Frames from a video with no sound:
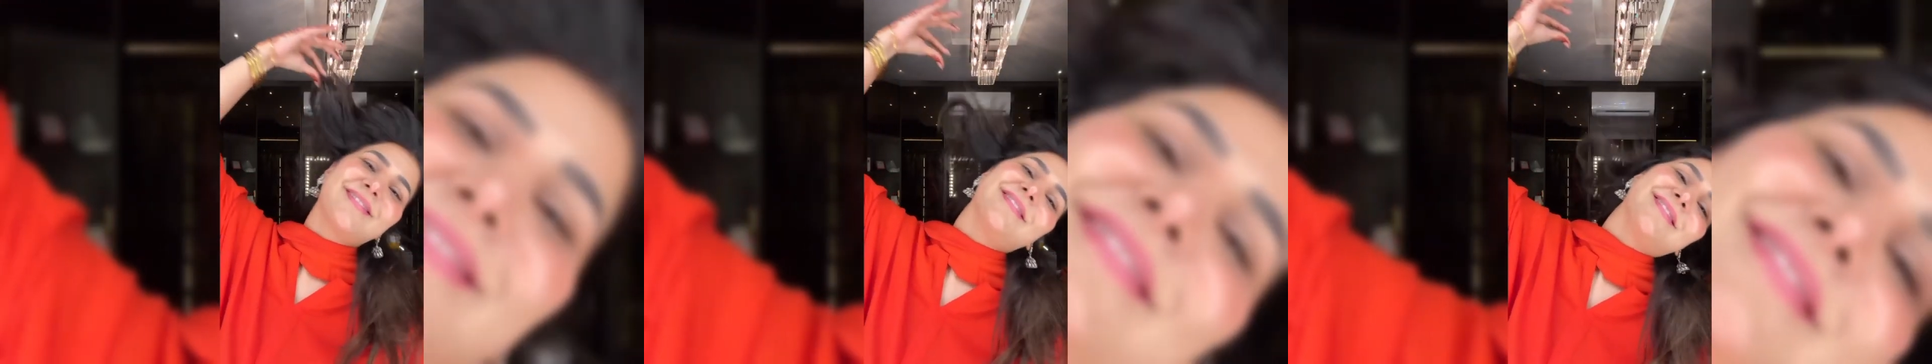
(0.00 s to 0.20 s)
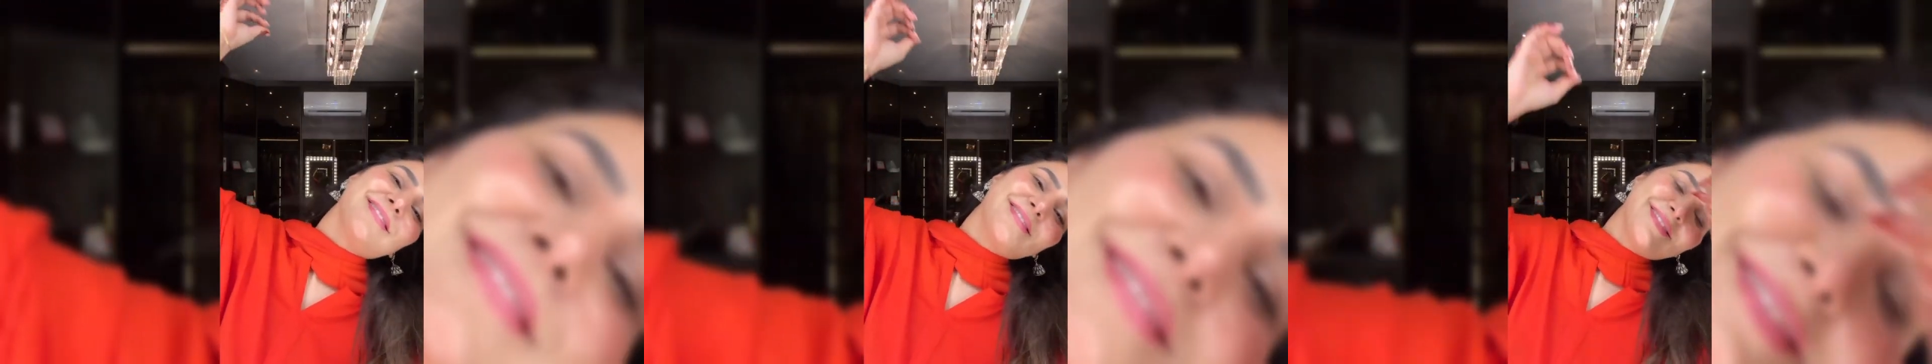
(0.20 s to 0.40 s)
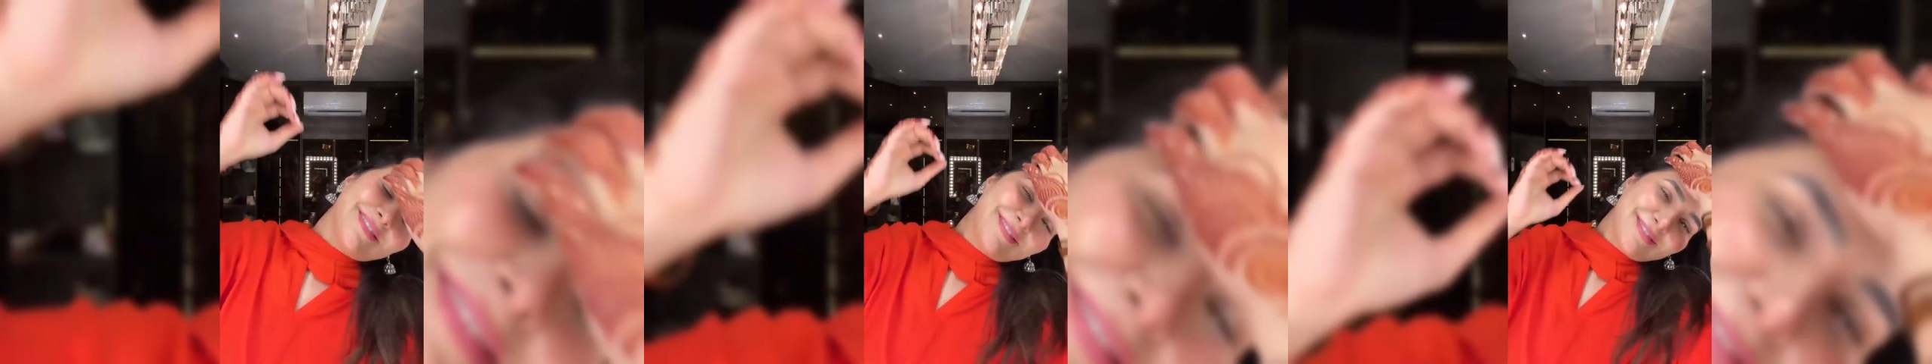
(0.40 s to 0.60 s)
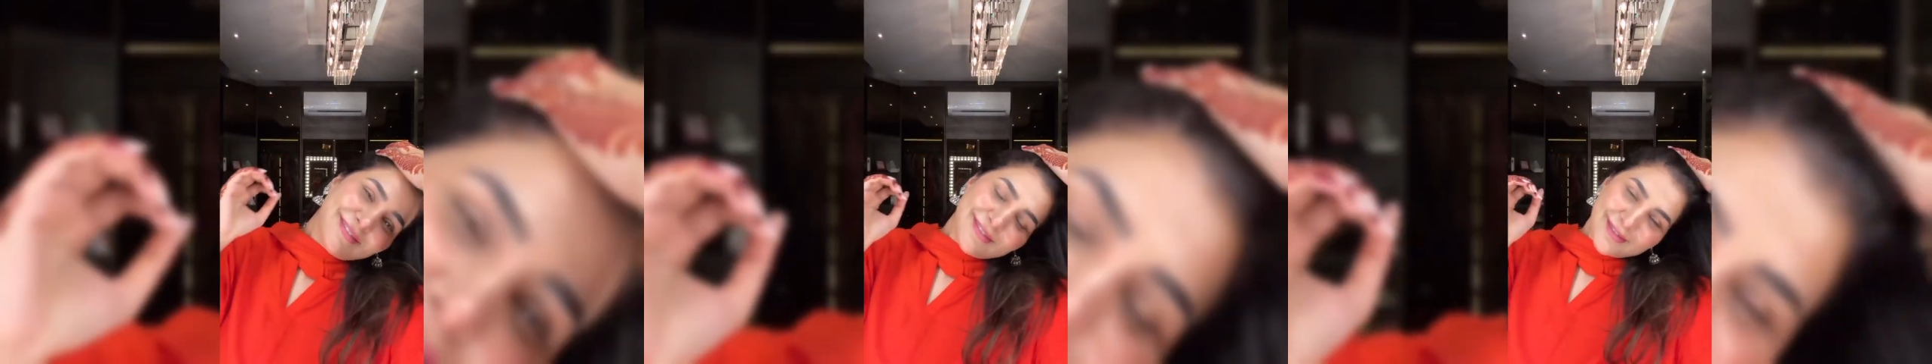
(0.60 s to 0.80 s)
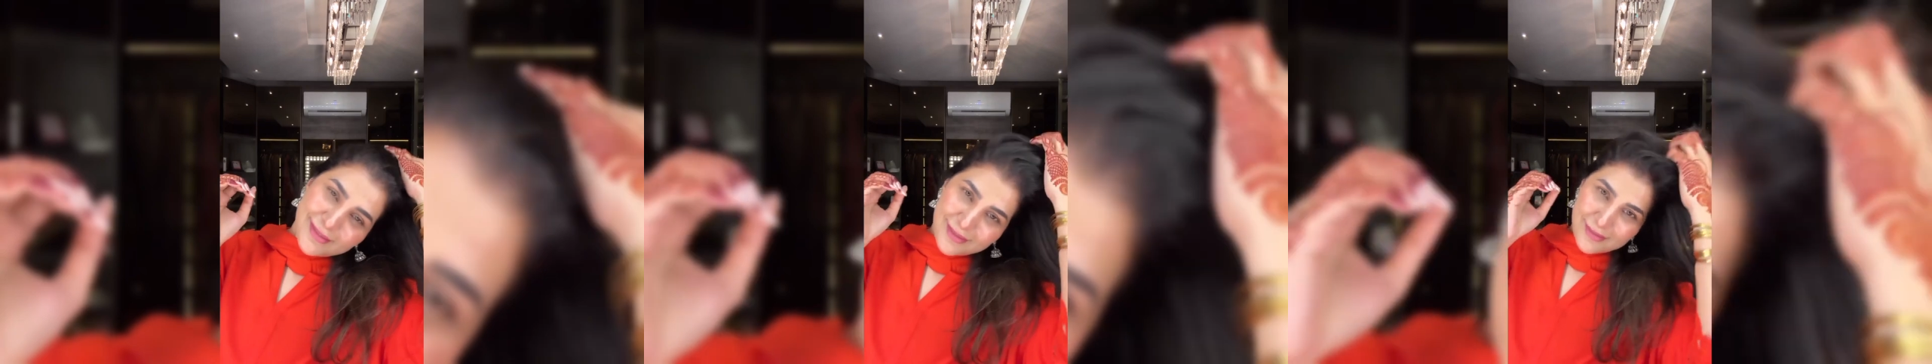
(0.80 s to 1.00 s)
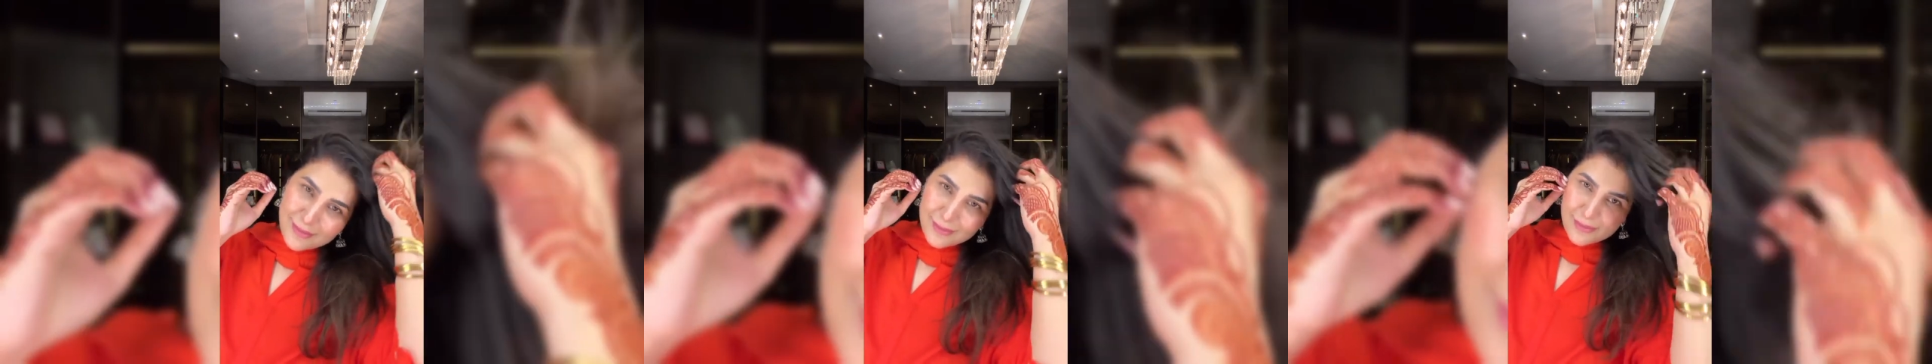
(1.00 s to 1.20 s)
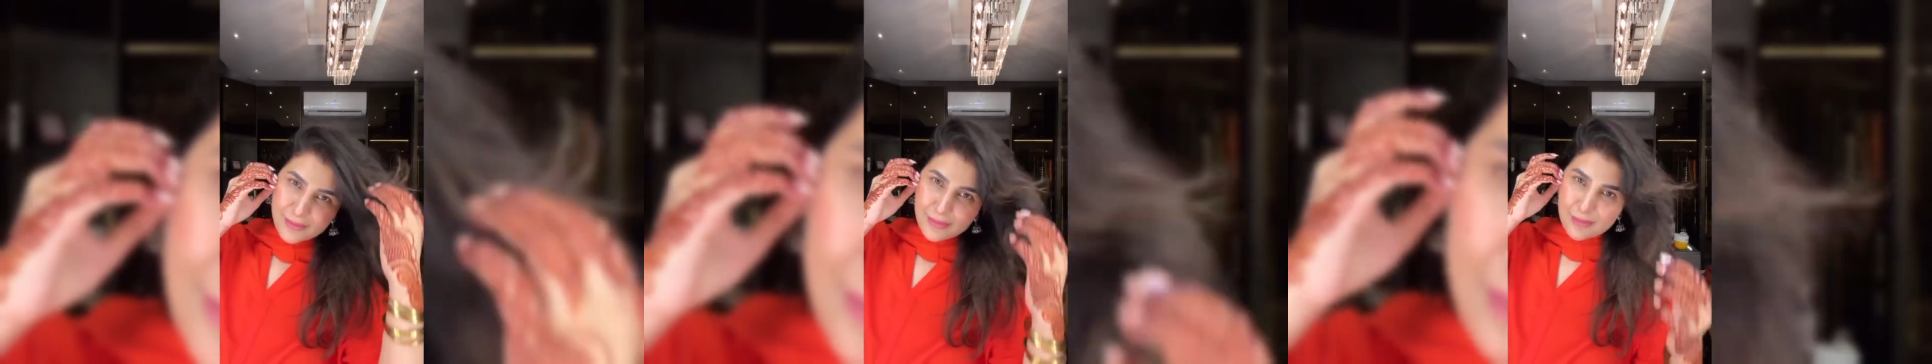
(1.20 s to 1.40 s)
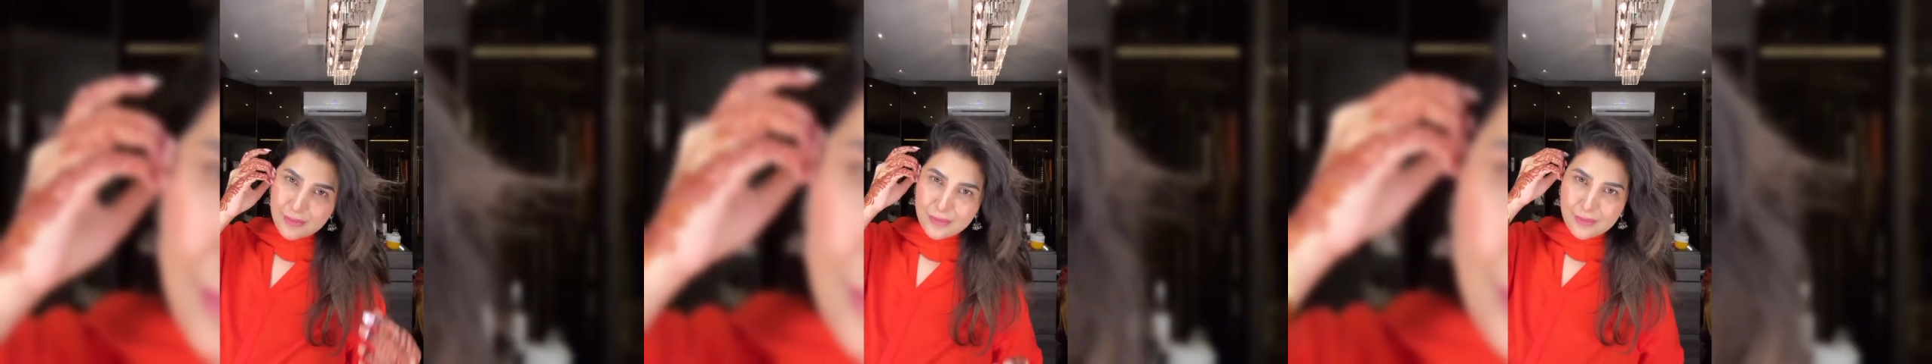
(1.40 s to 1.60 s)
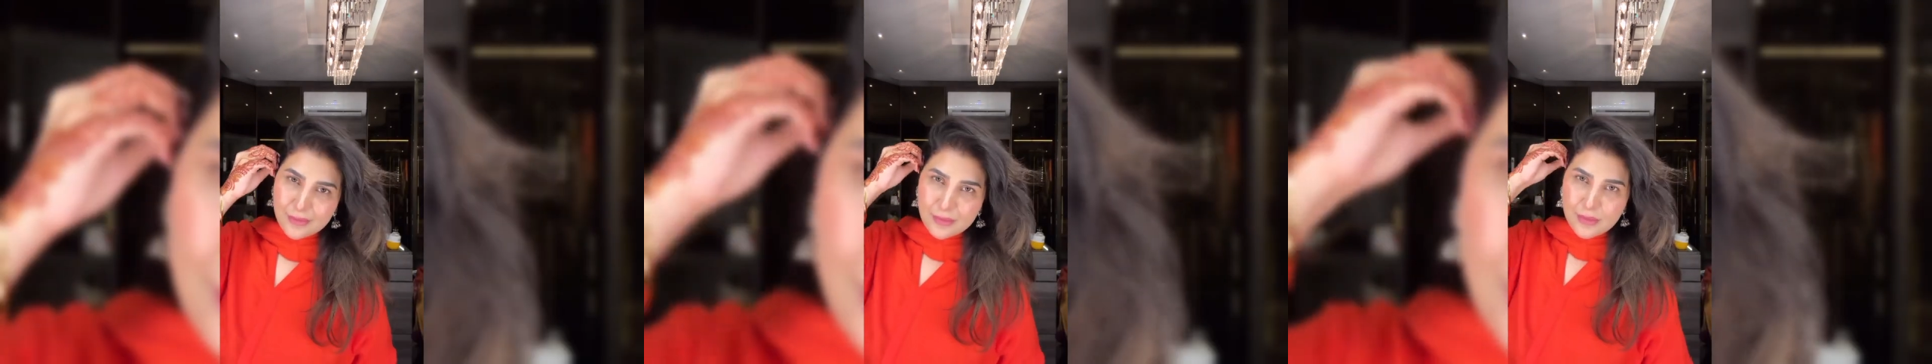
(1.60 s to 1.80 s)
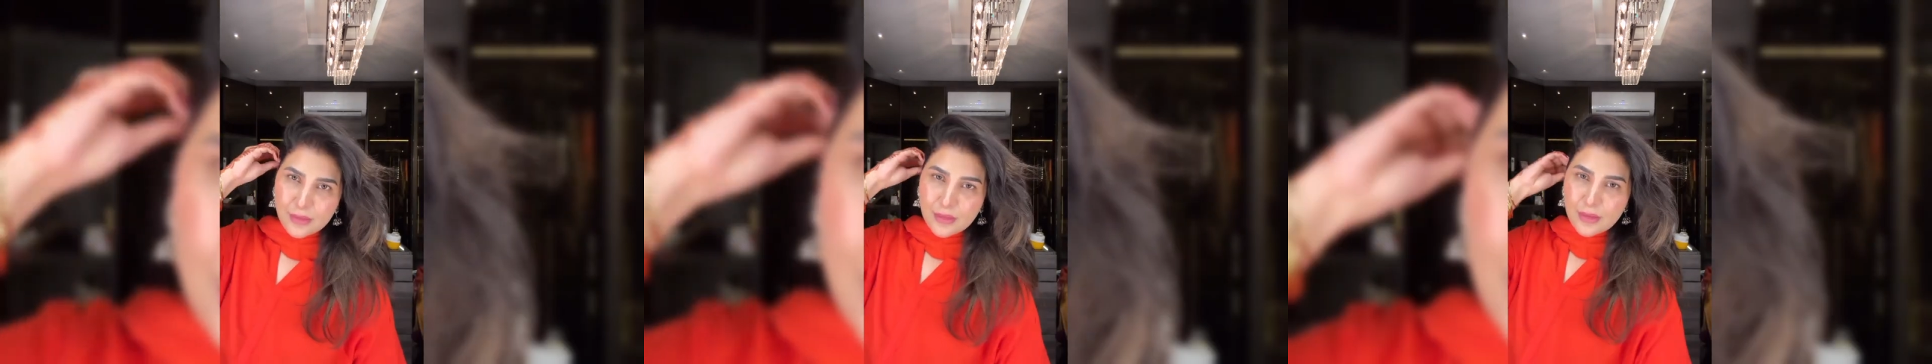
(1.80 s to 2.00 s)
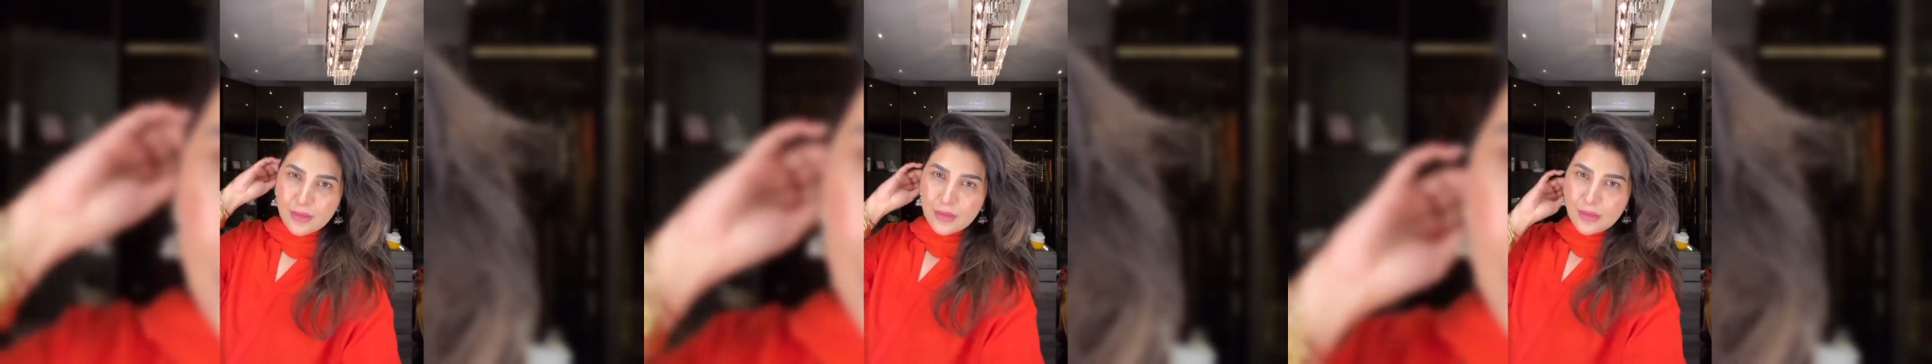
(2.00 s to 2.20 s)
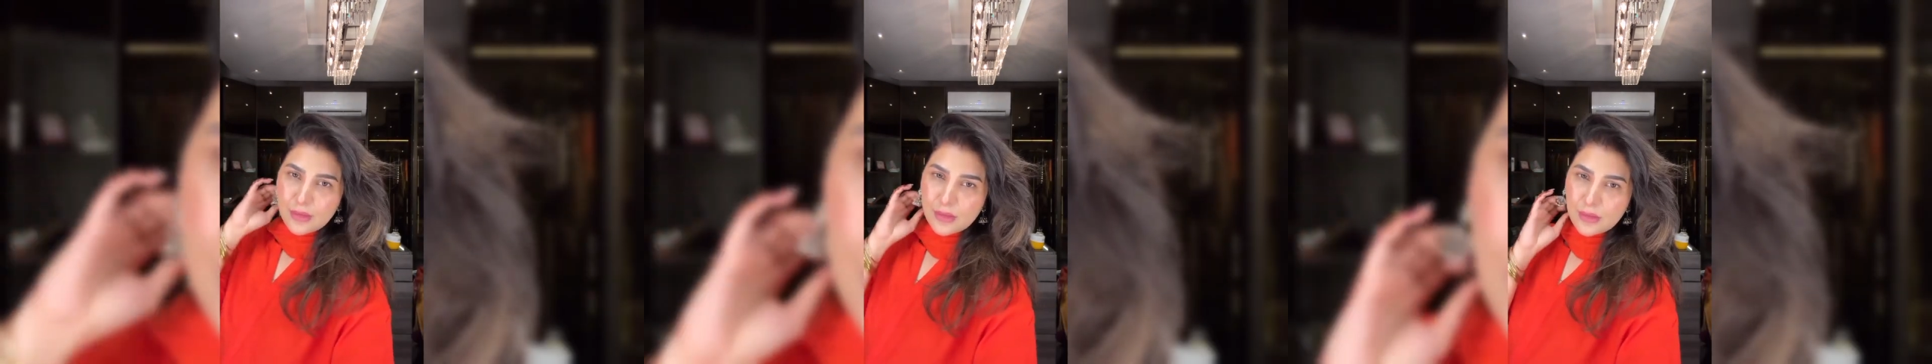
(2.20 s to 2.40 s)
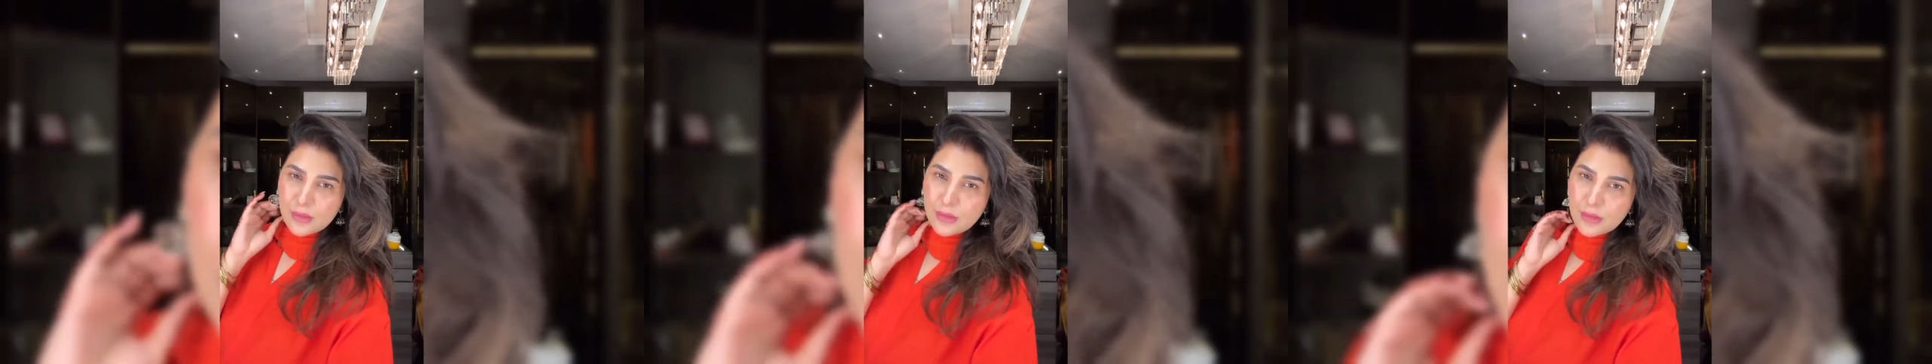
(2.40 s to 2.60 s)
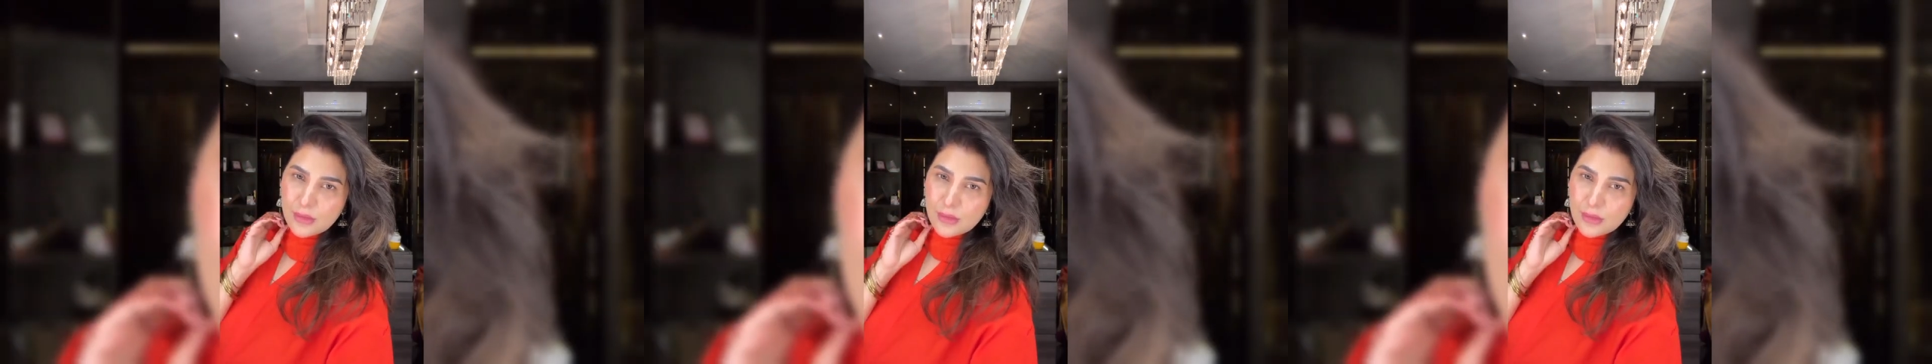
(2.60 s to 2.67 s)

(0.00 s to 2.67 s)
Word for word: भी पीछे ना रहीं न्यूली वेड